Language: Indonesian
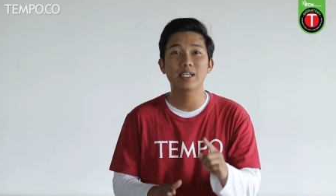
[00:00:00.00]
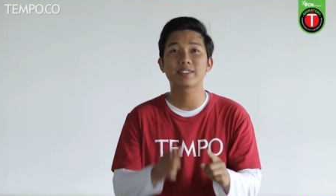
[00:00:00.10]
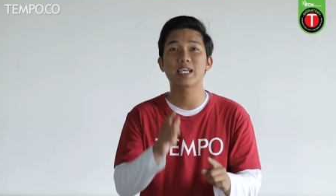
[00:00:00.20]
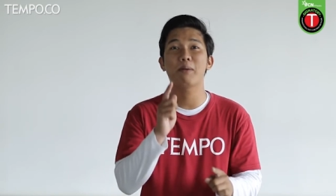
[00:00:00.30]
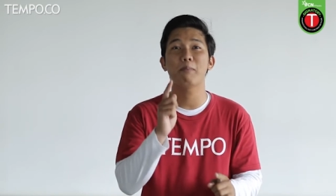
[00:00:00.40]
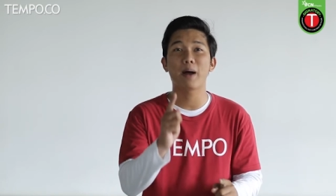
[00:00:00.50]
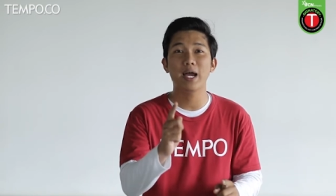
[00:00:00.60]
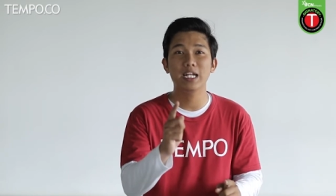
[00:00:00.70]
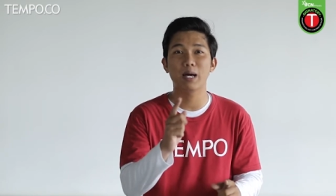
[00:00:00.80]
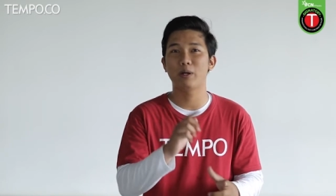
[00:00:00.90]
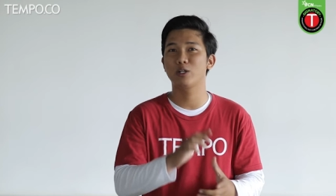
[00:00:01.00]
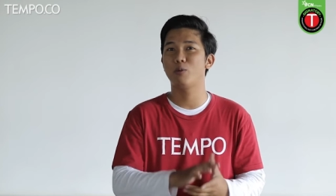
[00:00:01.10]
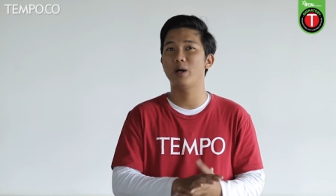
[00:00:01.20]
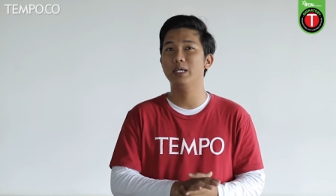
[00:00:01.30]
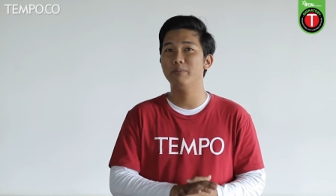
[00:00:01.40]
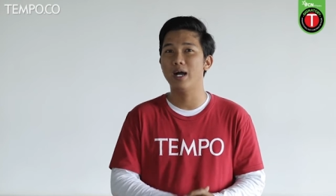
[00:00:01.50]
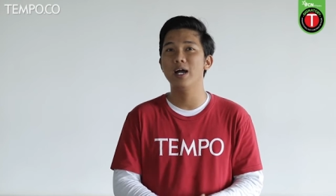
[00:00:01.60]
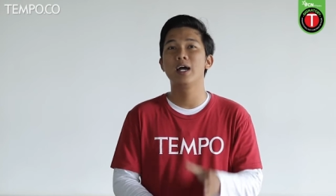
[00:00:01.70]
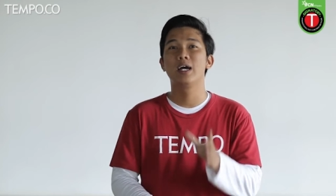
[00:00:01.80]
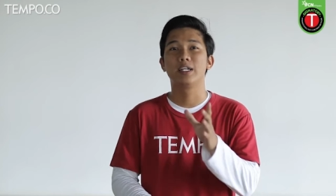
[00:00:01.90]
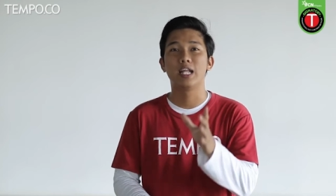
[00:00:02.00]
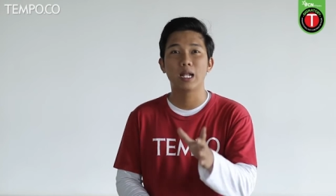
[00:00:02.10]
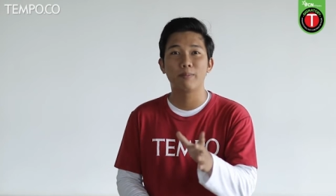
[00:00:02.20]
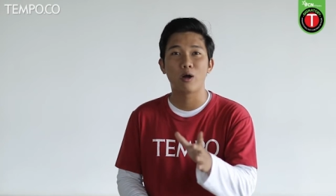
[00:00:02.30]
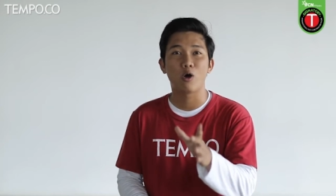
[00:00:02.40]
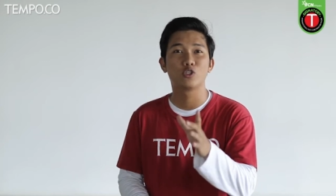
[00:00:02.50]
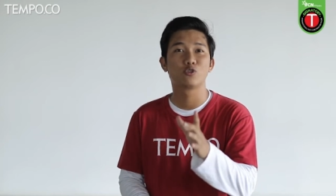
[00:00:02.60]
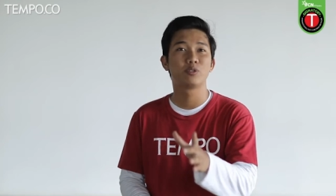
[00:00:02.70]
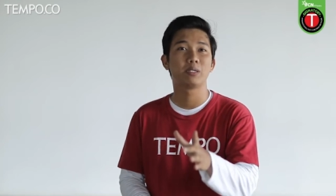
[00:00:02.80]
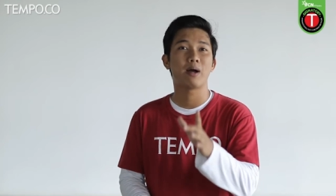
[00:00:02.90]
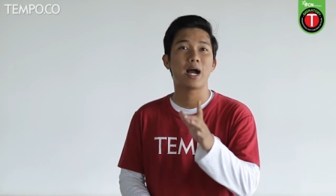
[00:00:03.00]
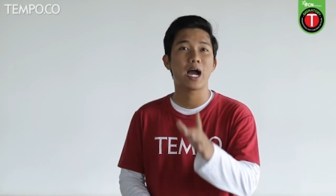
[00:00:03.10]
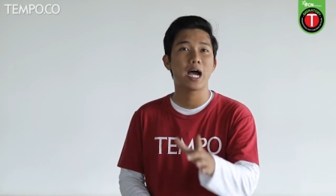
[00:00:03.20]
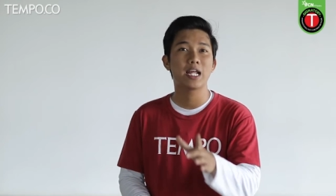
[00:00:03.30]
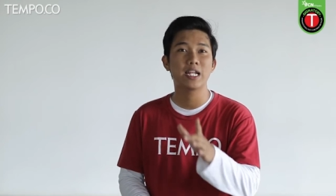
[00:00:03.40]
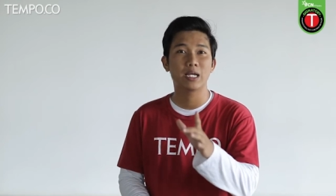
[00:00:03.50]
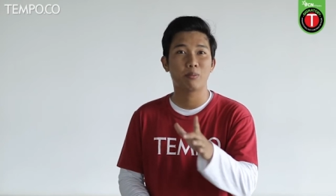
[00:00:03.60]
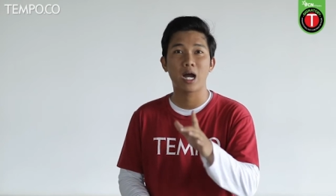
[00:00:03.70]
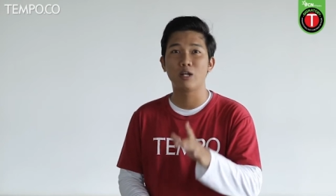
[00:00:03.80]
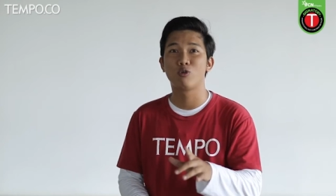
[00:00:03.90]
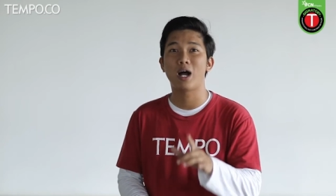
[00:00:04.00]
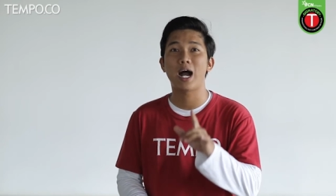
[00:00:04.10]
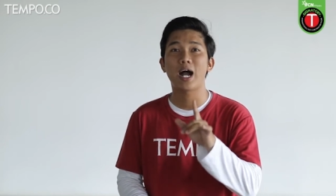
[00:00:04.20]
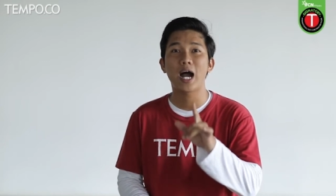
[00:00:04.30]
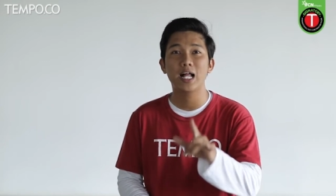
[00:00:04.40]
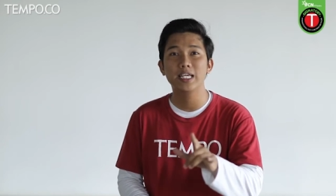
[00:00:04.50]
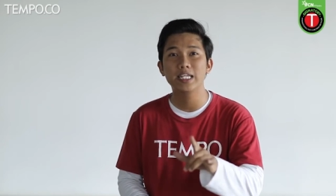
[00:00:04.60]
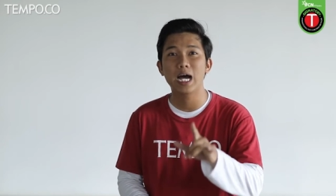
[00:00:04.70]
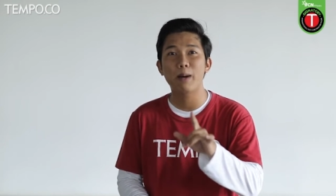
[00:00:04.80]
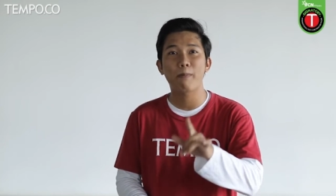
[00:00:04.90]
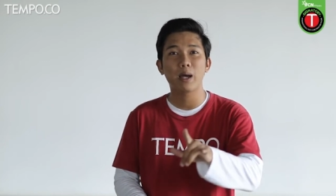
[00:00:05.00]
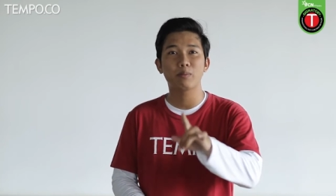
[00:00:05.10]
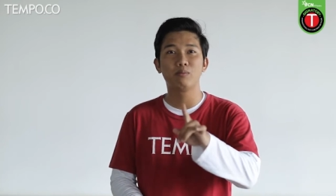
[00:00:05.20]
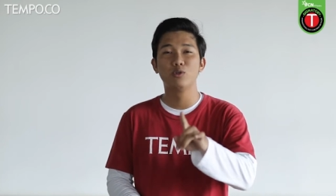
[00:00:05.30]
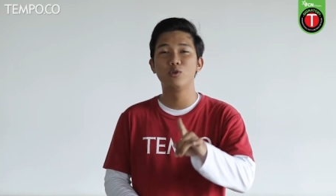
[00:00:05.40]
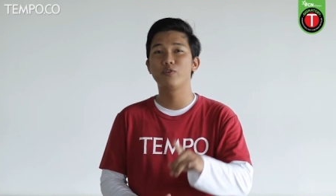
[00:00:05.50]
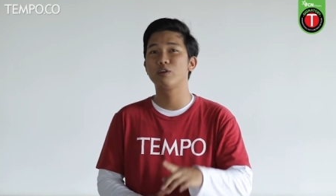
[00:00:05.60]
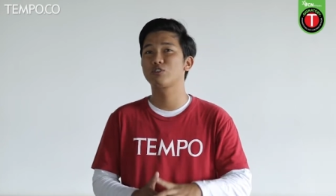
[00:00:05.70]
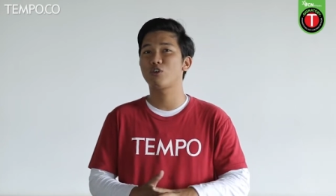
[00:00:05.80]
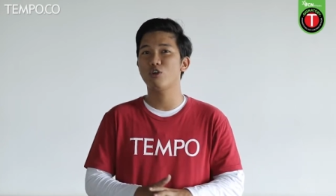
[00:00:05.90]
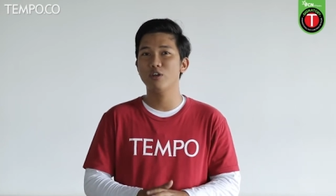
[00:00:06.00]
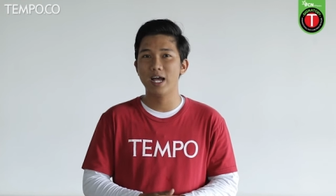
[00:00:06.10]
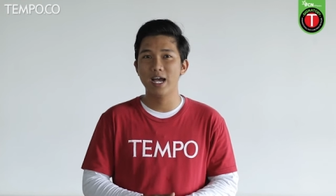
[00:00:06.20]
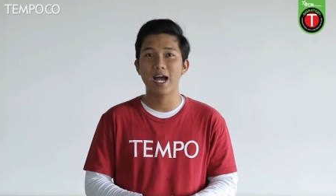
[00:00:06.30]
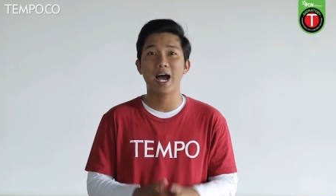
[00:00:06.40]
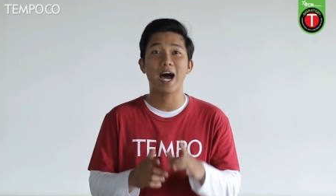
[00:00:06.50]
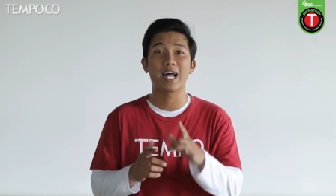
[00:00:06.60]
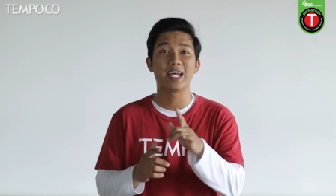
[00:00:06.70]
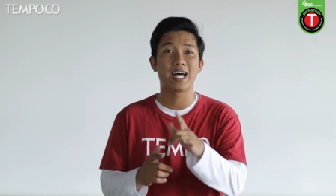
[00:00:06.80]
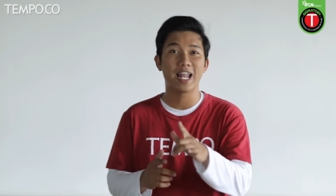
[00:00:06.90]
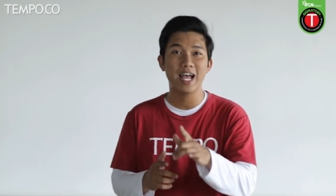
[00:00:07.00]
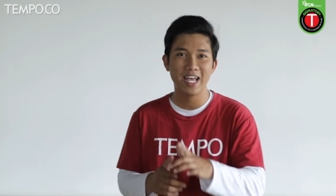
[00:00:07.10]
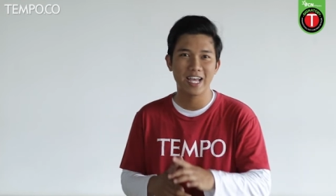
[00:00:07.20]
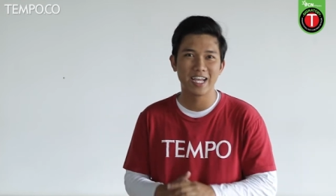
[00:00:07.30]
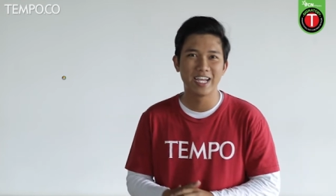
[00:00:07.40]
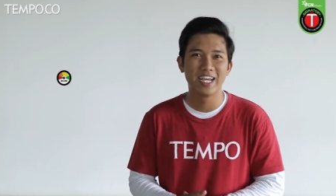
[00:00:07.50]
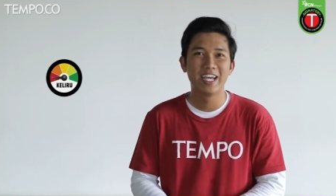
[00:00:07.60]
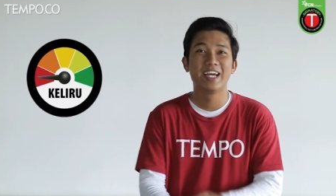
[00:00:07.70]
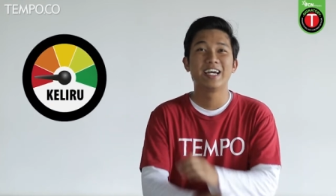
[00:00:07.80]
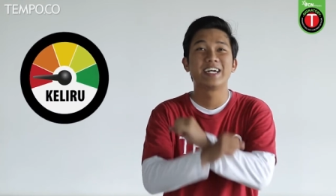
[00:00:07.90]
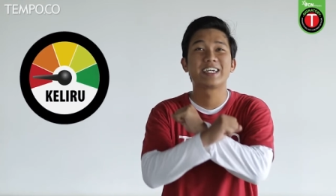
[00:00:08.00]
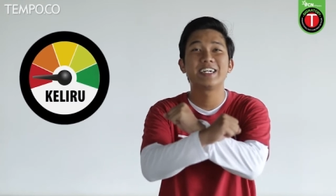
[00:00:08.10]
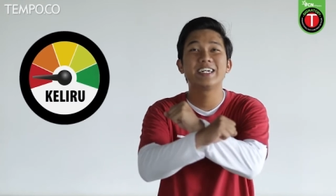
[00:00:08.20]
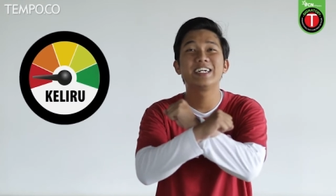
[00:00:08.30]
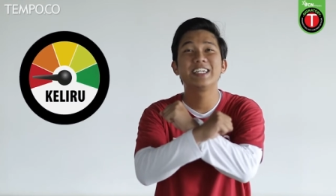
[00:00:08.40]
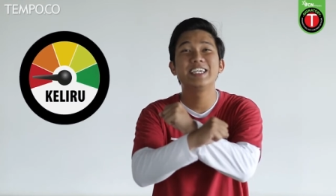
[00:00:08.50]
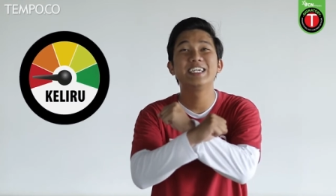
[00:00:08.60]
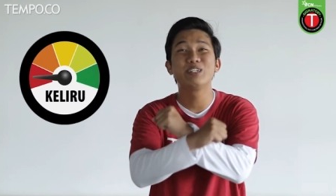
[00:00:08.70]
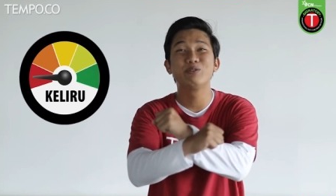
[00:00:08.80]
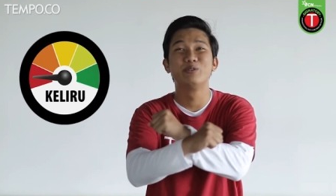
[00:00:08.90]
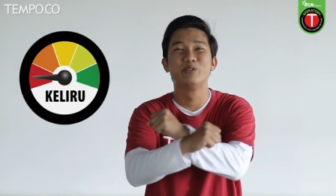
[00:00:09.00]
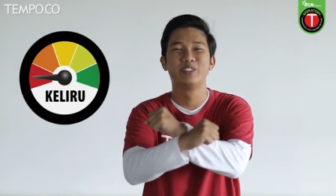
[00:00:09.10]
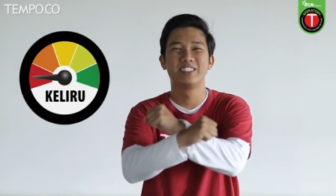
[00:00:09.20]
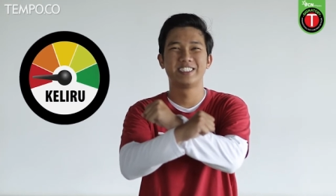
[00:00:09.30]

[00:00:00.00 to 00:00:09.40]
sampai 8,5 dan mengkonsumsi makanan yang mengandung akali dapat membunuh virus corona adalah keliru.